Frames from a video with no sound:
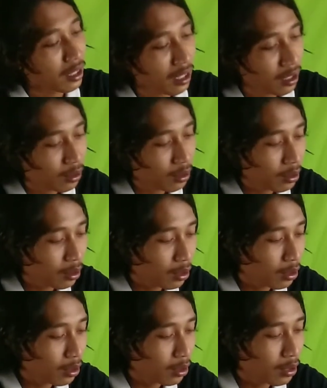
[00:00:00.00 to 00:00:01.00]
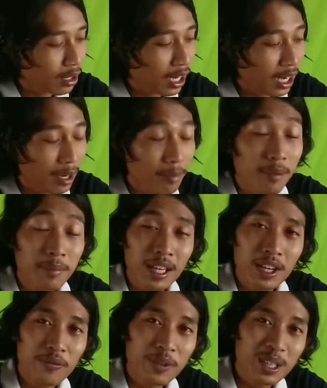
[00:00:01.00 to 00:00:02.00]
untuk uh,
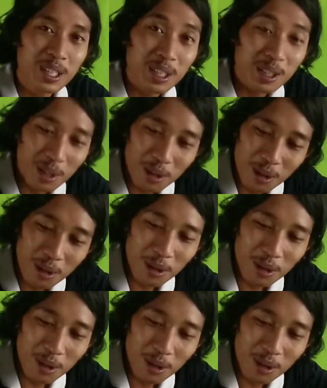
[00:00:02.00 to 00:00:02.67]
memilih video